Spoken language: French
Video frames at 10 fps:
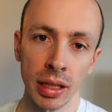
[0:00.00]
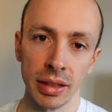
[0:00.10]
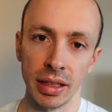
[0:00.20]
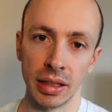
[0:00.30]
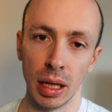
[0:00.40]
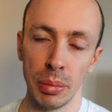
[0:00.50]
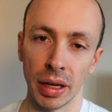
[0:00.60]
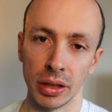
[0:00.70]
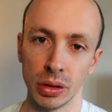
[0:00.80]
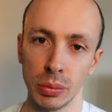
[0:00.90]
C'est le cas,
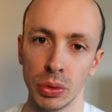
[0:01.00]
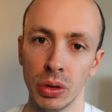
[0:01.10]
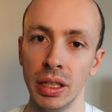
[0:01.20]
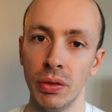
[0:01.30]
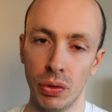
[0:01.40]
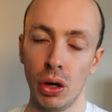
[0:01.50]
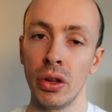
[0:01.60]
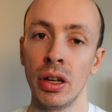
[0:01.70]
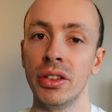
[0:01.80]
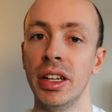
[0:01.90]
par exemple, de
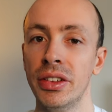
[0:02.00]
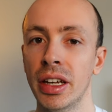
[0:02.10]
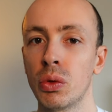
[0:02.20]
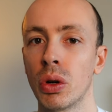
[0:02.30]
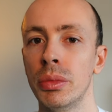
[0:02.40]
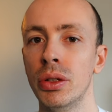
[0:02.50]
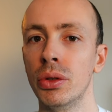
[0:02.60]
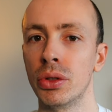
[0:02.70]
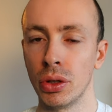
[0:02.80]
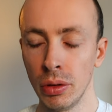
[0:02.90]
l'Ilford Delta
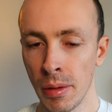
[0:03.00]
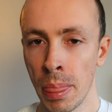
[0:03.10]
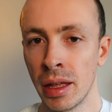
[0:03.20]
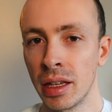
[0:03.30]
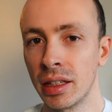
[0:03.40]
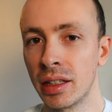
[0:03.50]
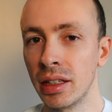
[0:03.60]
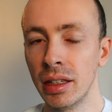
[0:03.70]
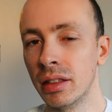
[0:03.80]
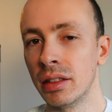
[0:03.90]
3200,
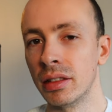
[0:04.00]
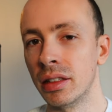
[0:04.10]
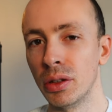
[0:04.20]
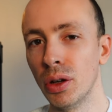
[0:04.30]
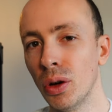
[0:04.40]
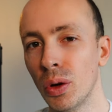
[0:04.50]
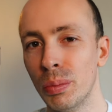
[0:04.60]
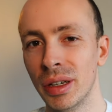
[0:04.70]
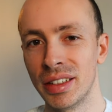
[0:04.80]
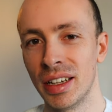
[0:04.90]
qui, d'ailleurs, au
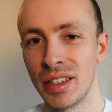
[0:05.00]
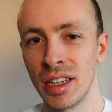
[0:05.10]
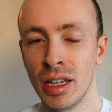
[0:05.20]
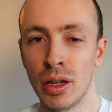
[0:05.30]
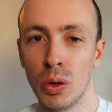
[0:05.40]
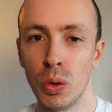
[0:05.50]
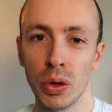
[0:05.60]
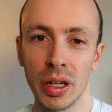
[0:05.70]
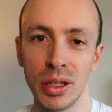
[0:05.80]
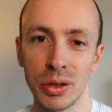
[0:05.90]
passage,
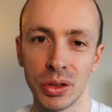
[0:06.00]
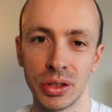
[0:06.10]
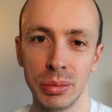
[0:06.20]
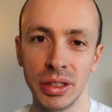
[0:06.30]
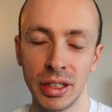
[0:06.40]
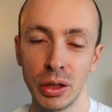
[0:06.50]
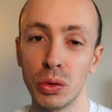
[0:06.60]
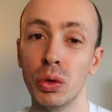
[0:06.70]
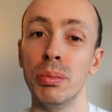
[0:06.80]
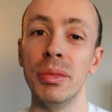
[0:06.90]
aurait une sensibilité
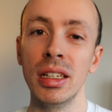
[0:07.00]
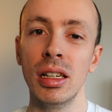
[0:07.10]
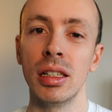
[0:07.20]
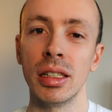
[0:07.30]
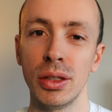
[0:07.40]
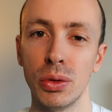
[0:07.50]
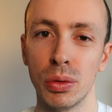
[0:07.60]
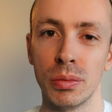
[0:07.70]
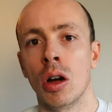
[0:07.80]
que de 1000 ISO.